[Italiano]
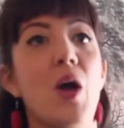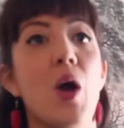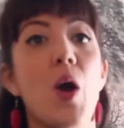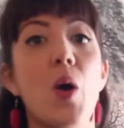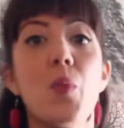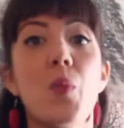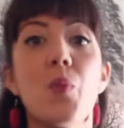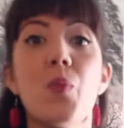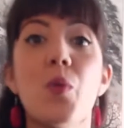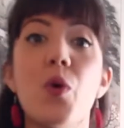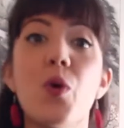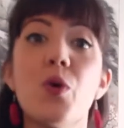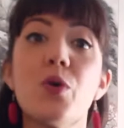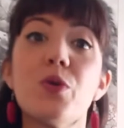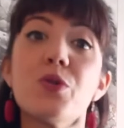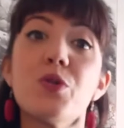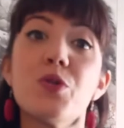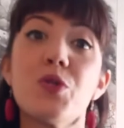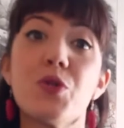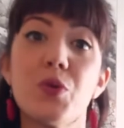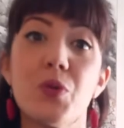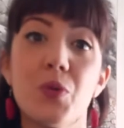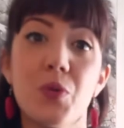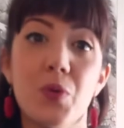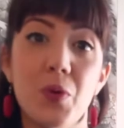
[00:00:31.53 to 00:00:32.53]

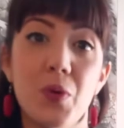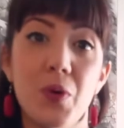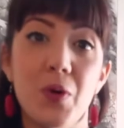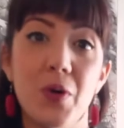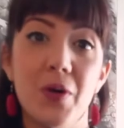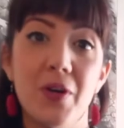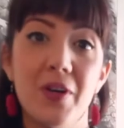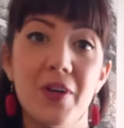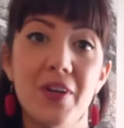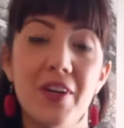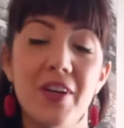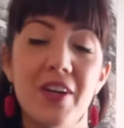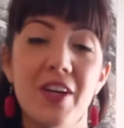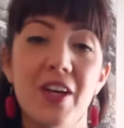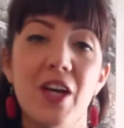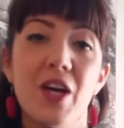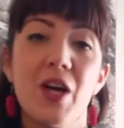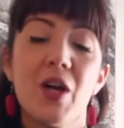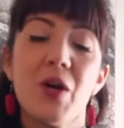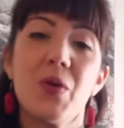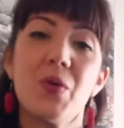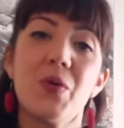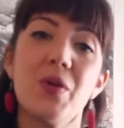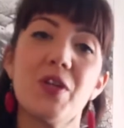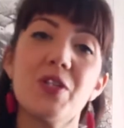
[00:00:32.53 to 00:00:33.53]
Monsuo.
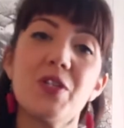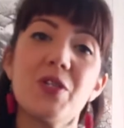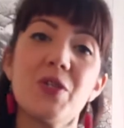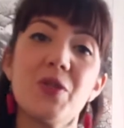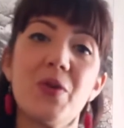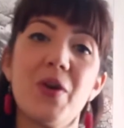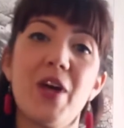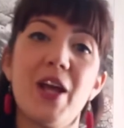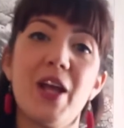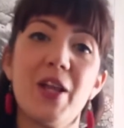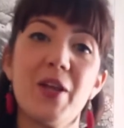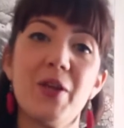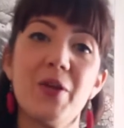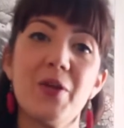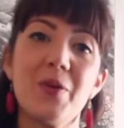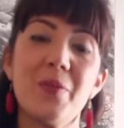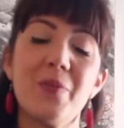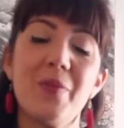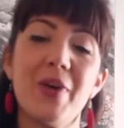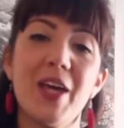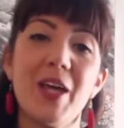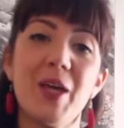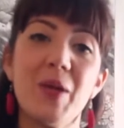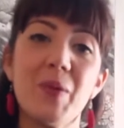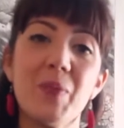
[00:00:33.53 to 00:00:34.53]
Questo è il
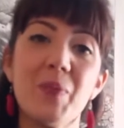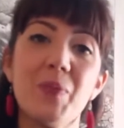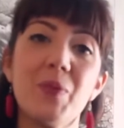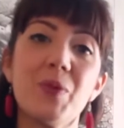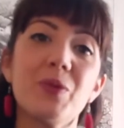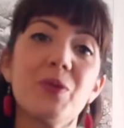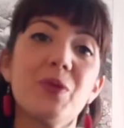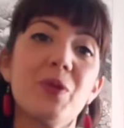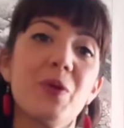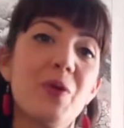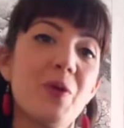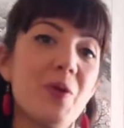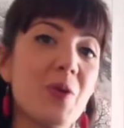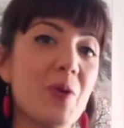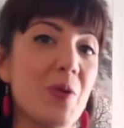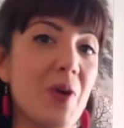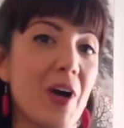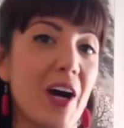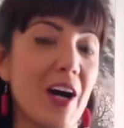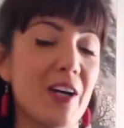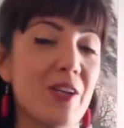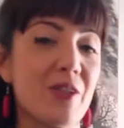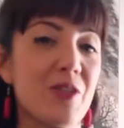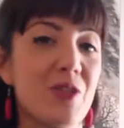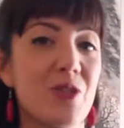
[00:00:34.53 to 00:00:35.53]
nome in
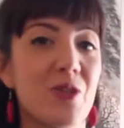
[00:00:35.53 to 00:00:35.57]
Putonghua,